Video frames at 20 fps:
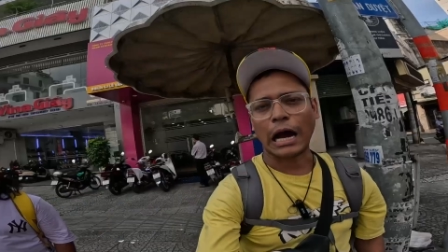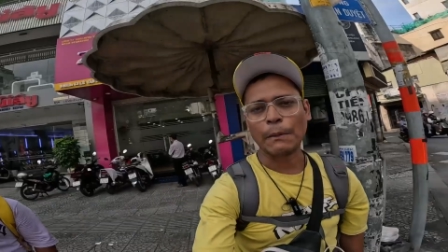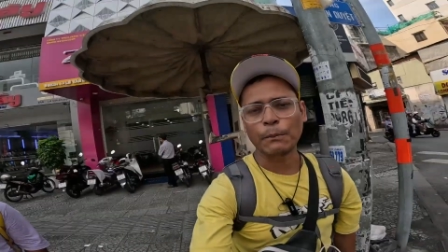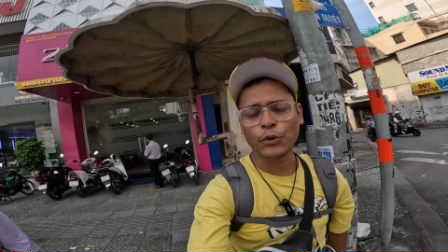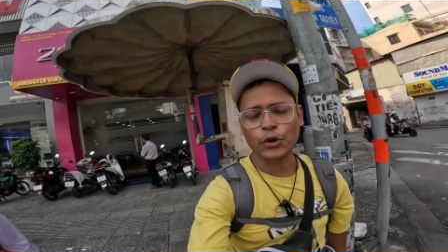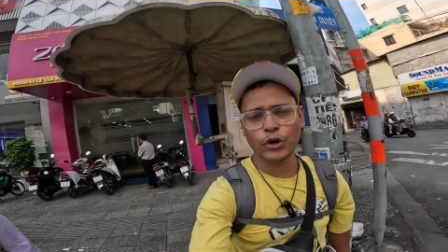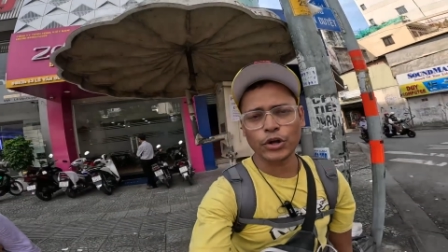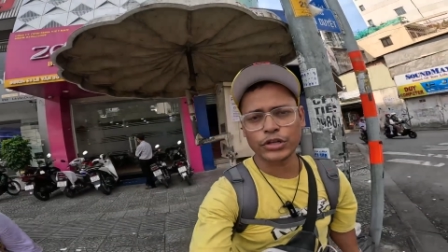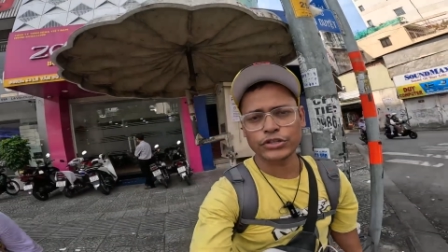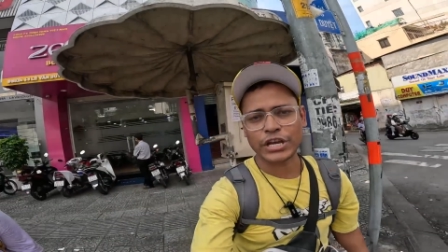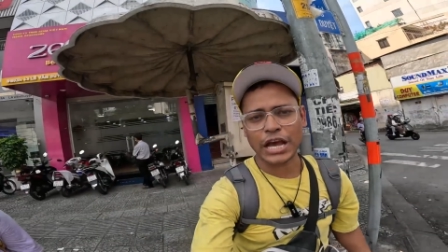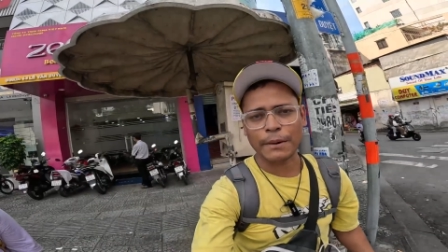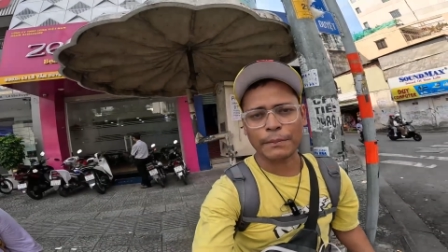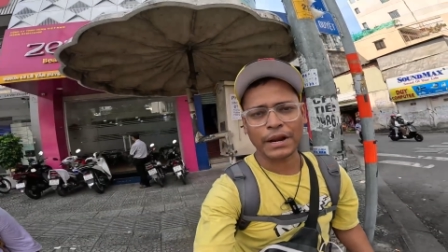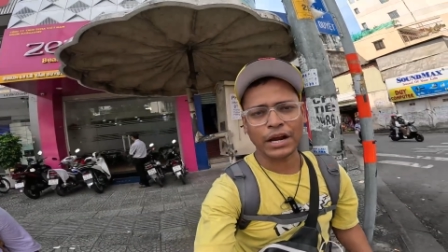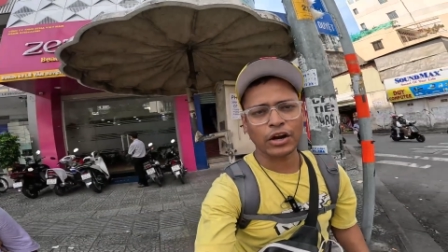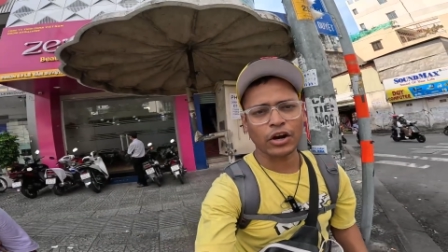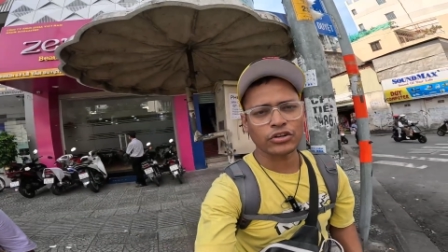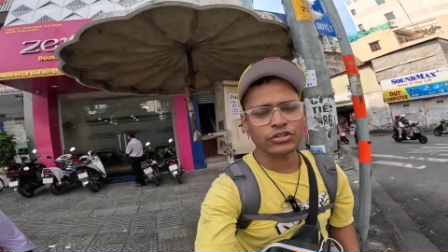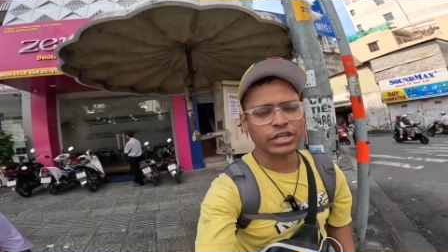हमको ये
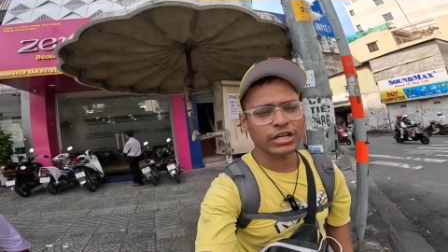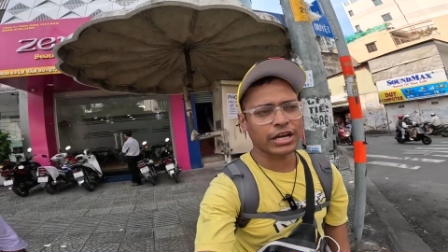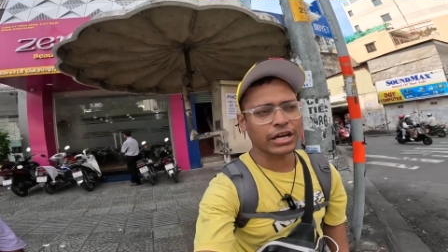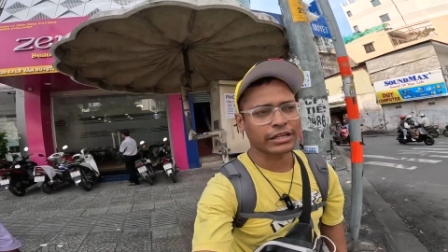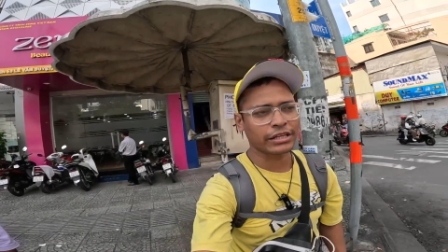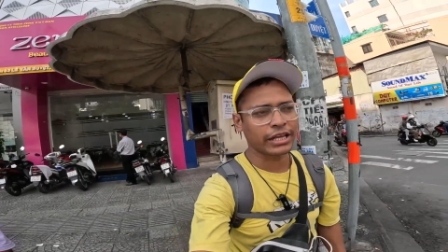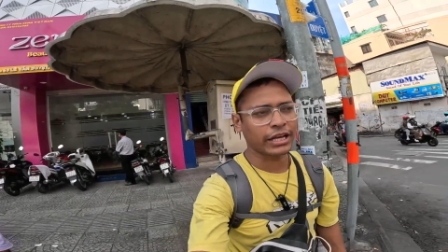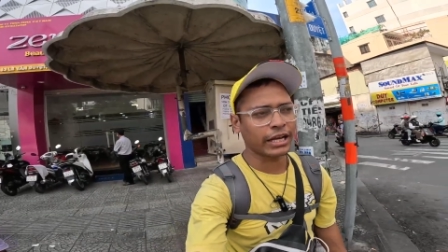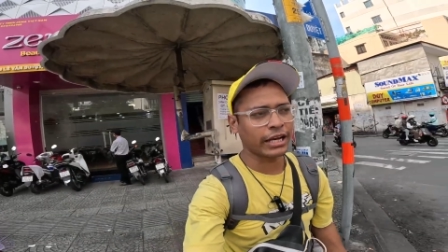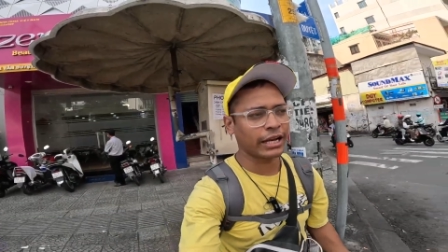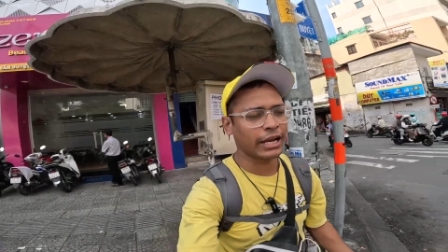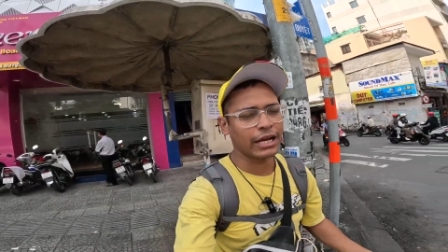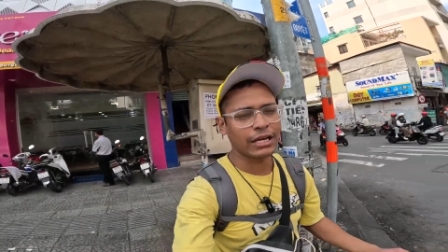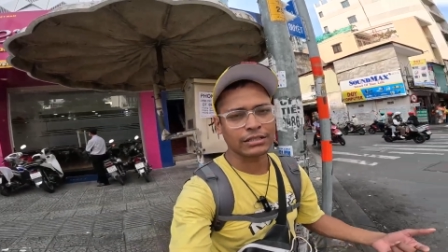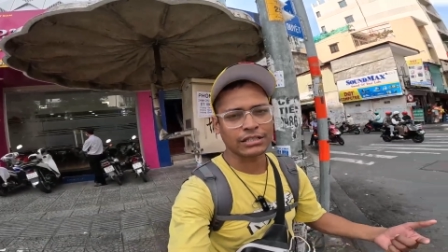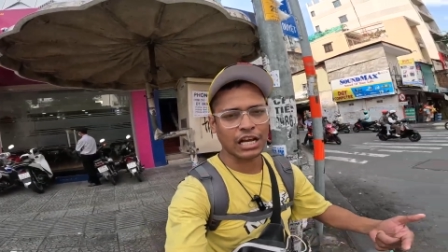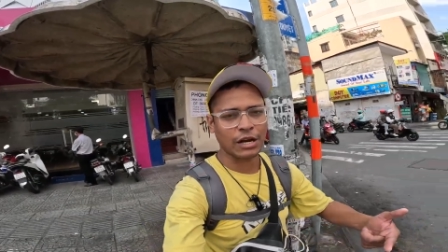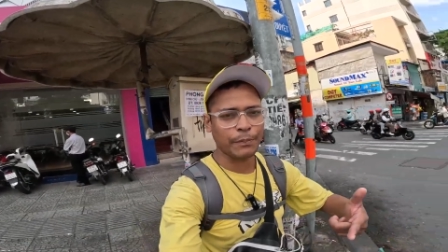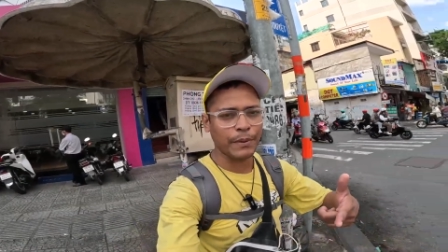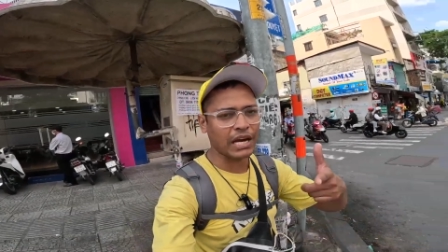जैपरा क्रॉसिंग करने के लिए ना
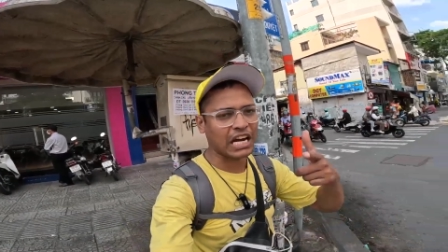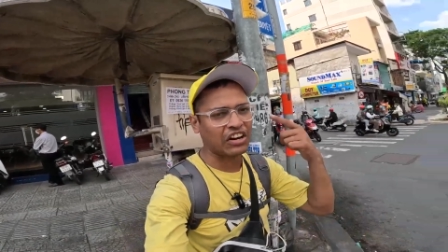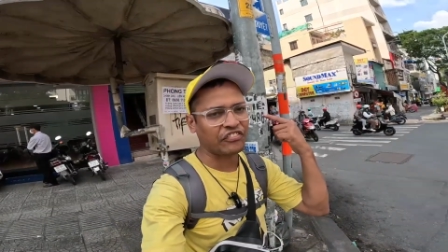सर पे